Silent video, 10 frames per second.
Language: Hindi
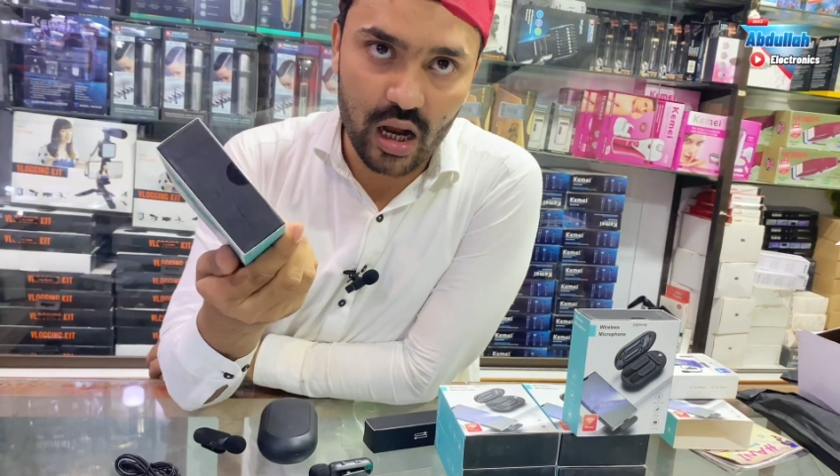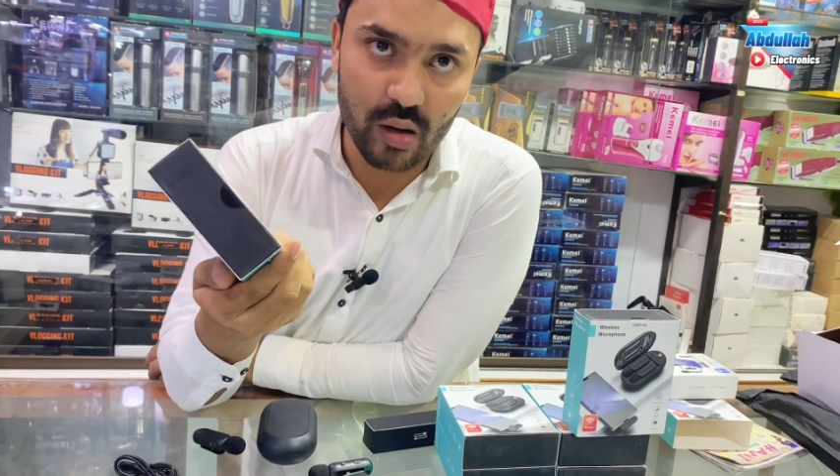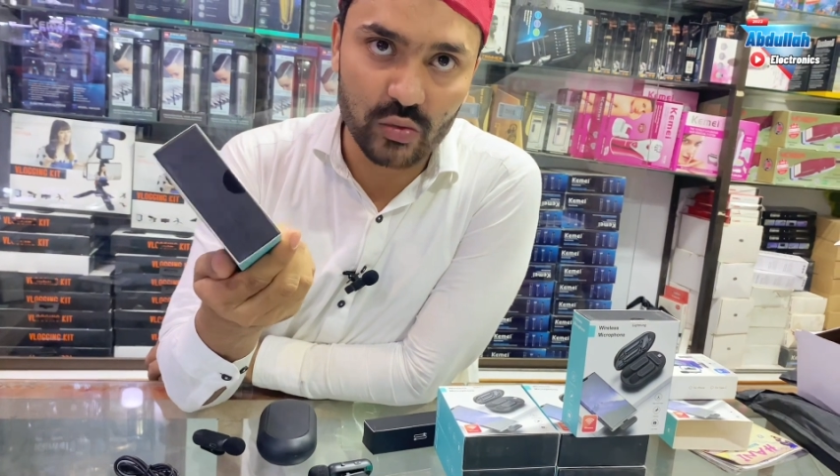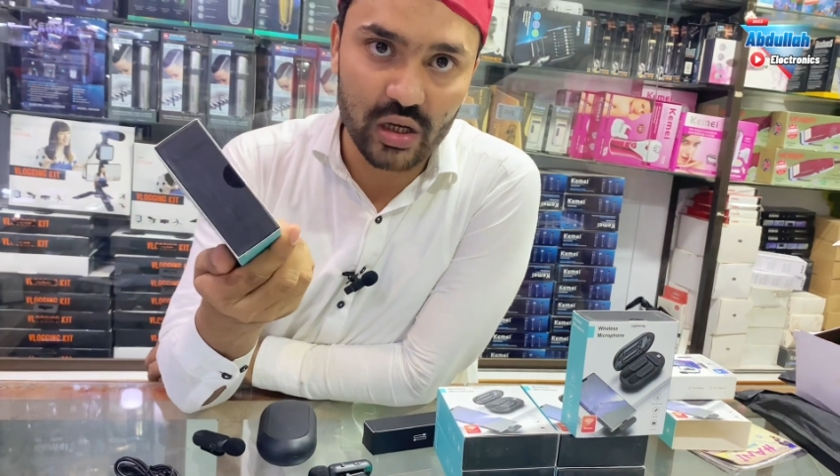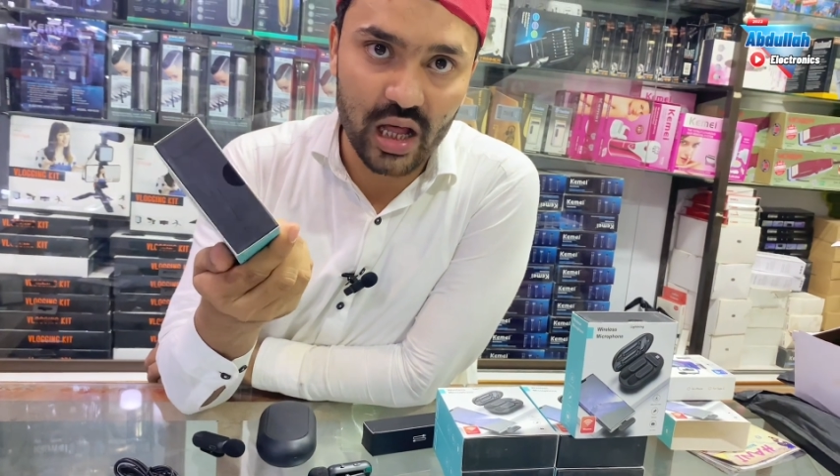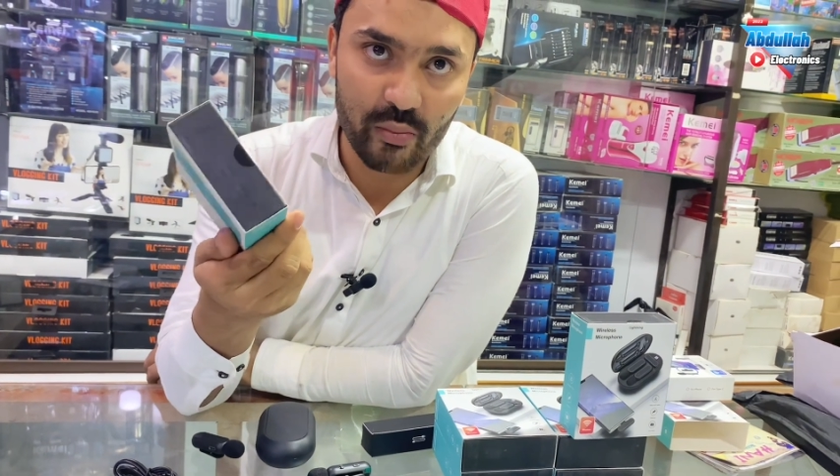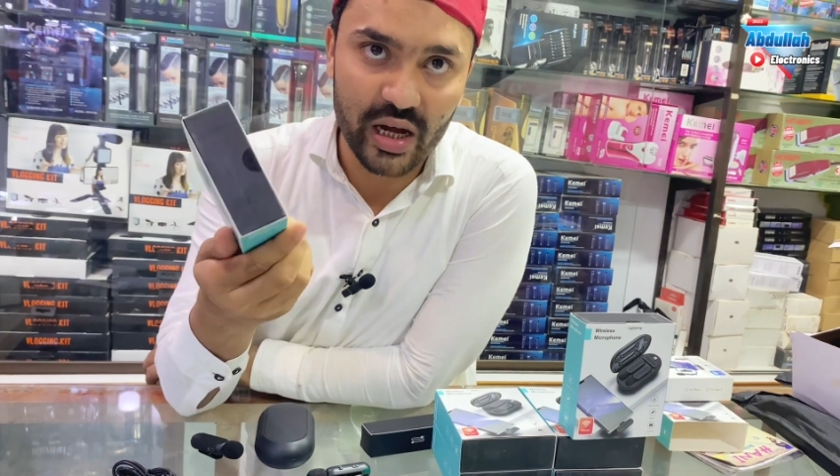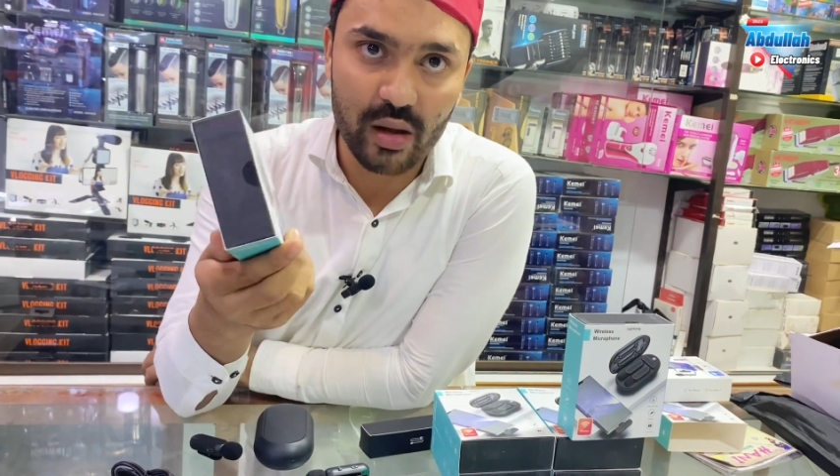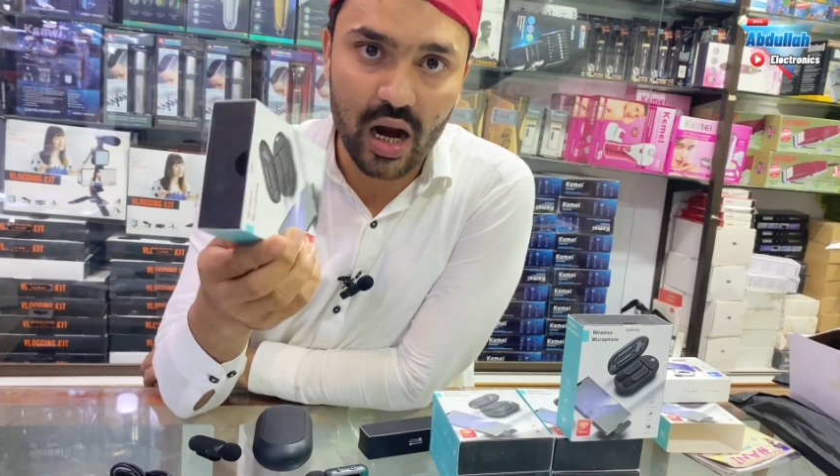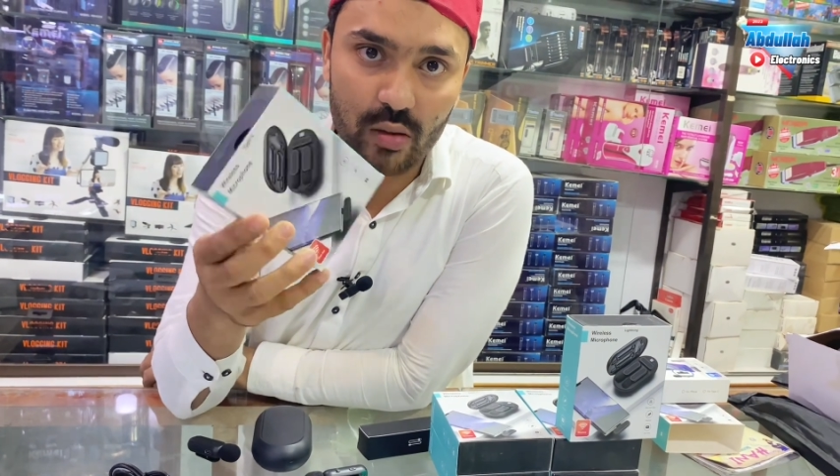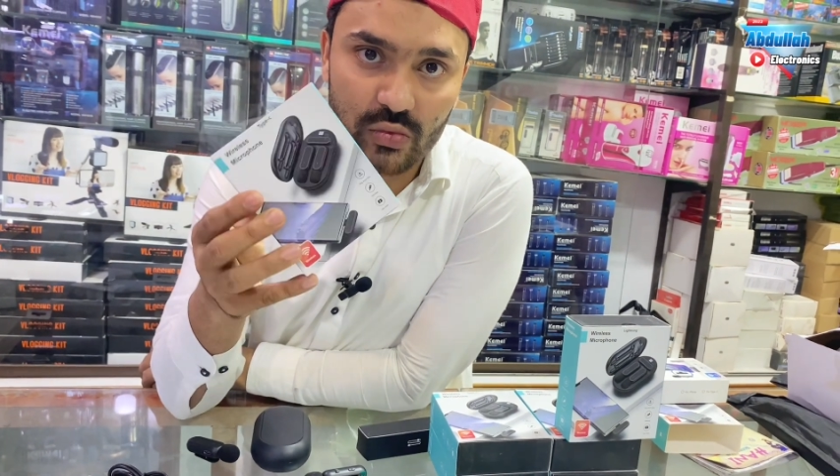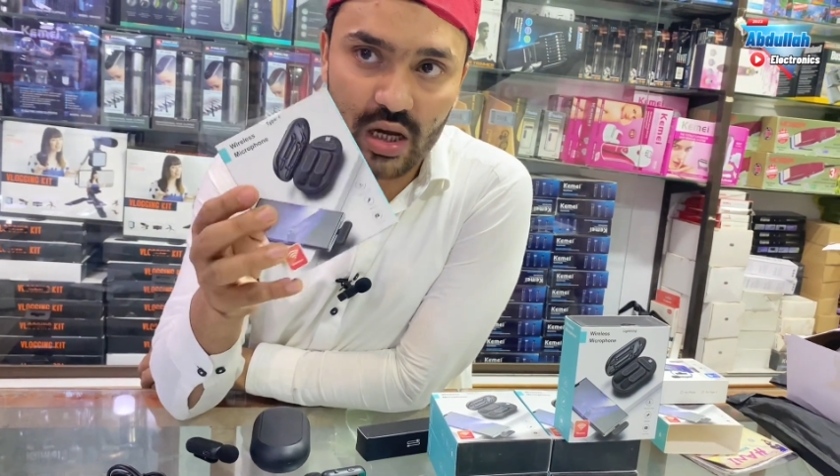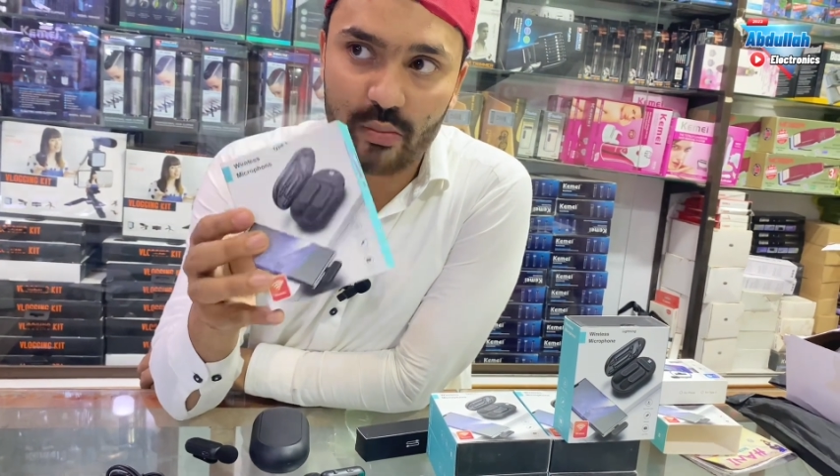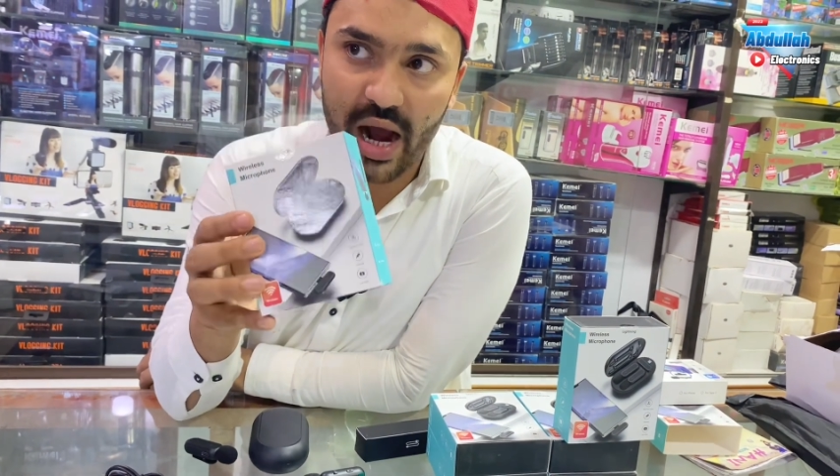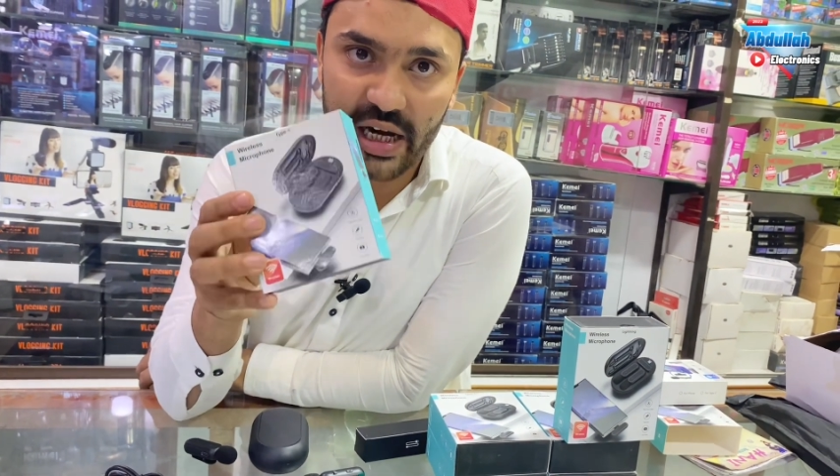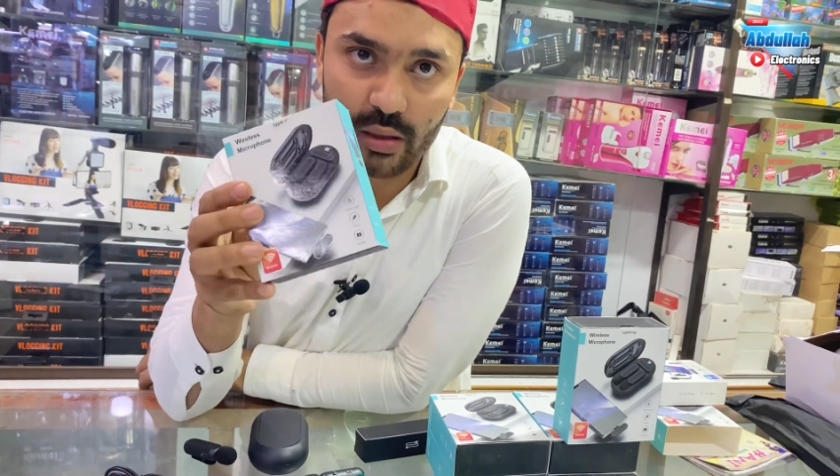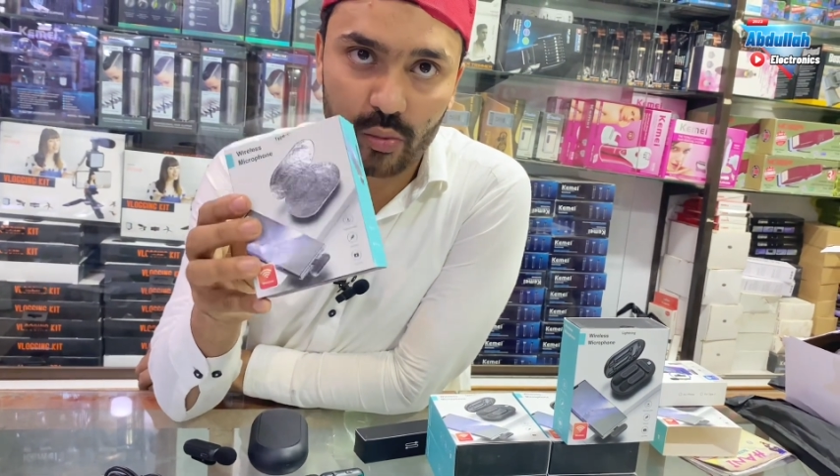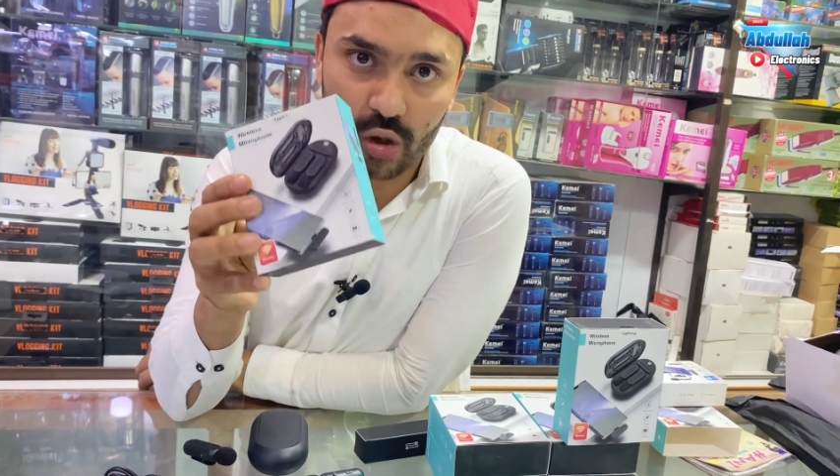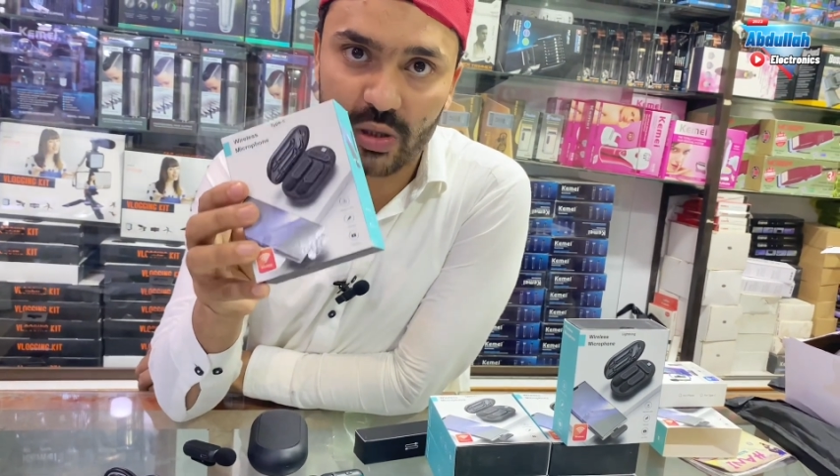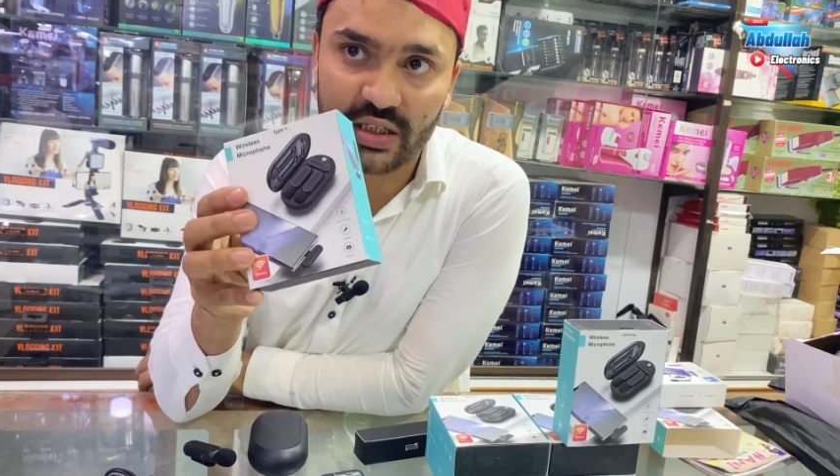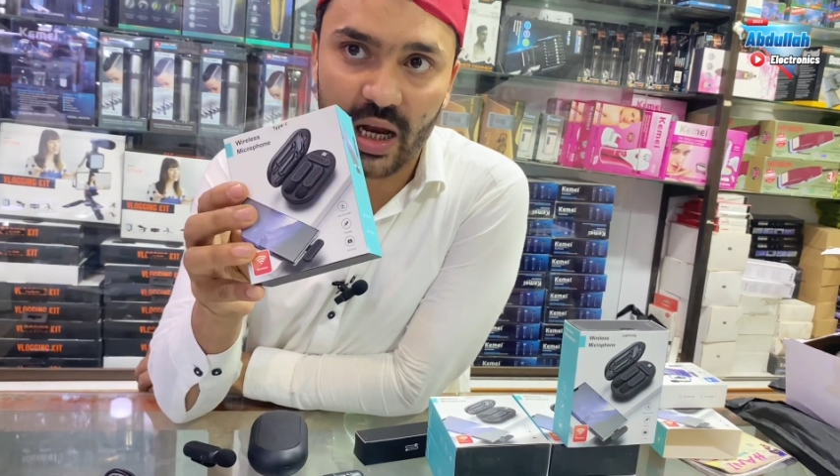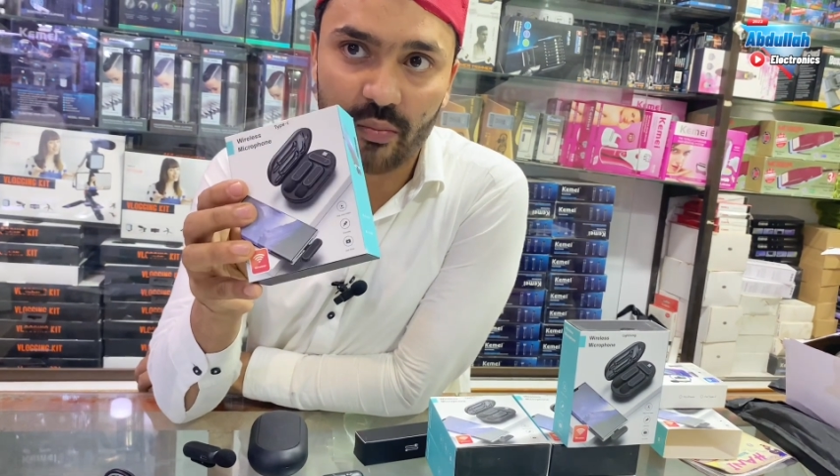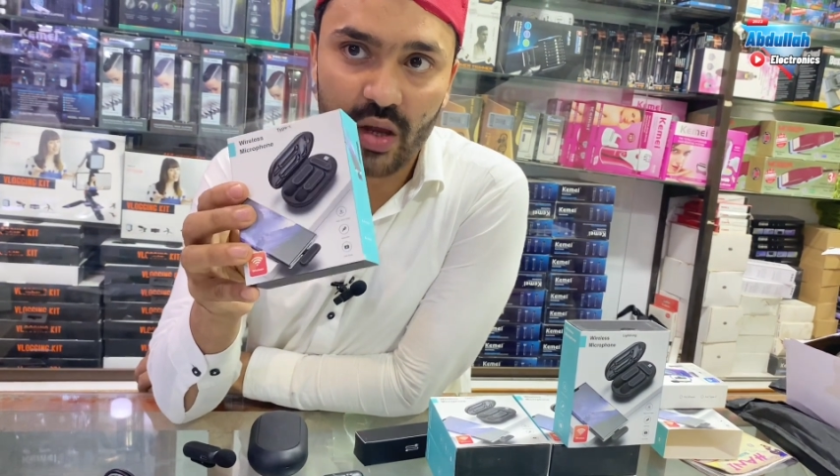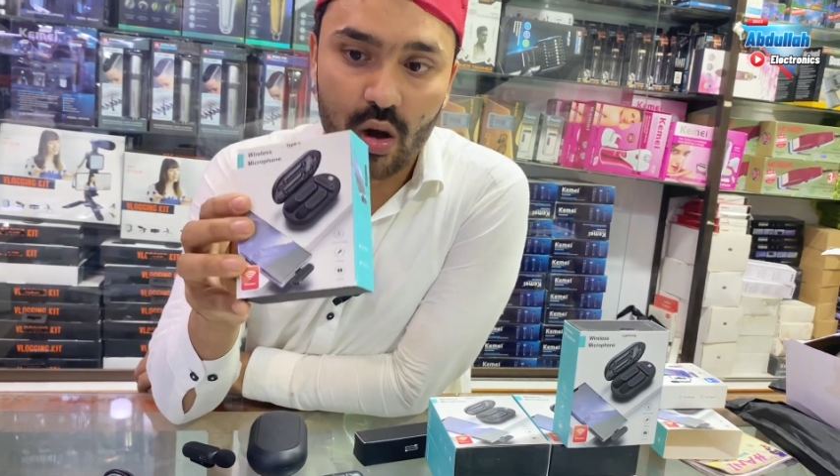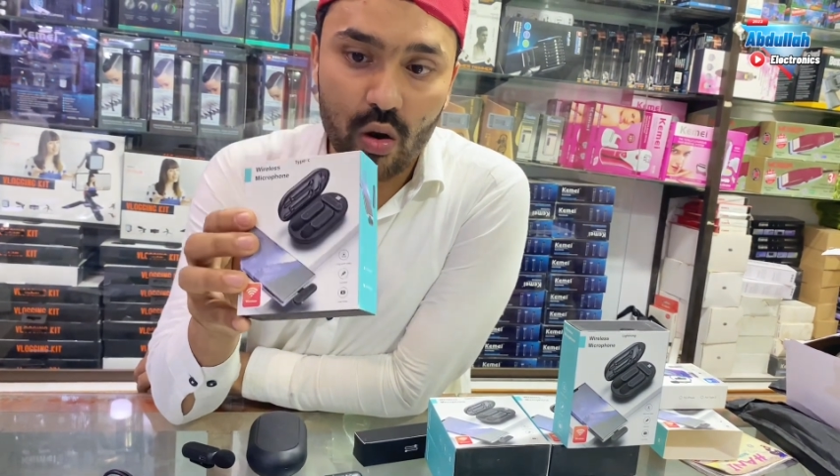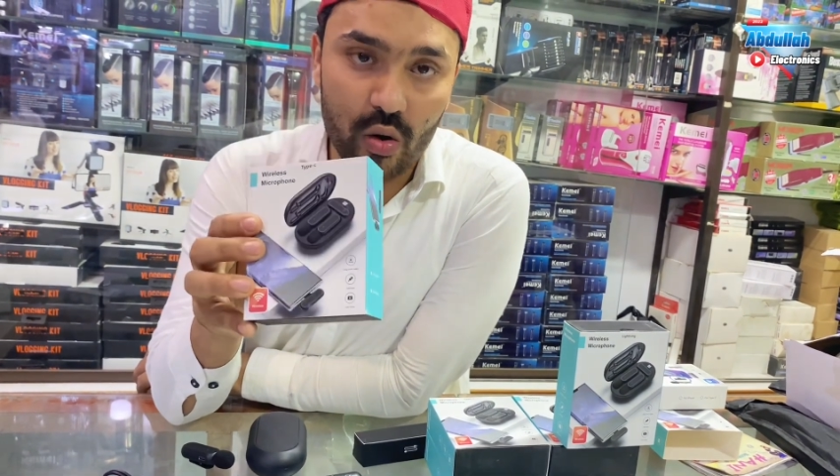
अलहमदिल्ला मैंने अलहमदिल्ला मार्केट में बहुत बेचे हैं